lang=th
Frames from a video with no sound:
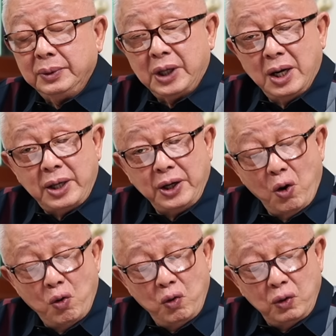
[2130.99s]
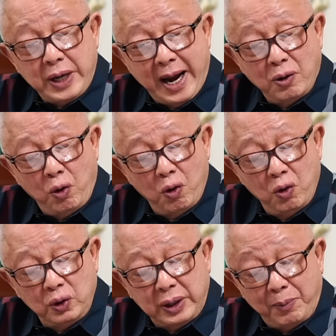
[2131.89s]
จึงจะยังคง
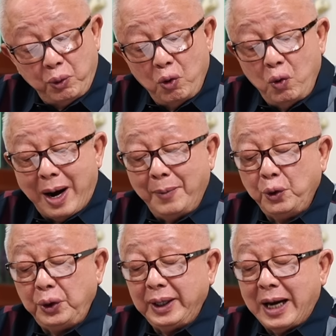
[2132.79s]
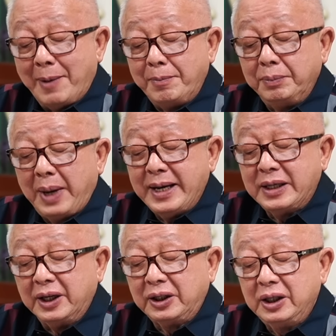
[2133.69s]
ดำรงความยุติธรรมให้
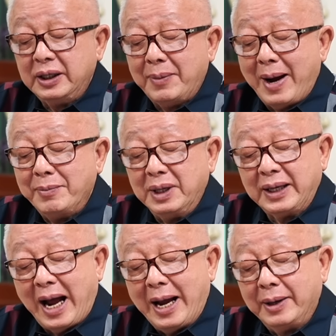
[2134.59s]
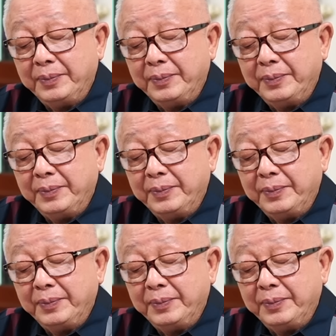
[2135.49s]
เกิดขึ้นในบ้านเมืองได้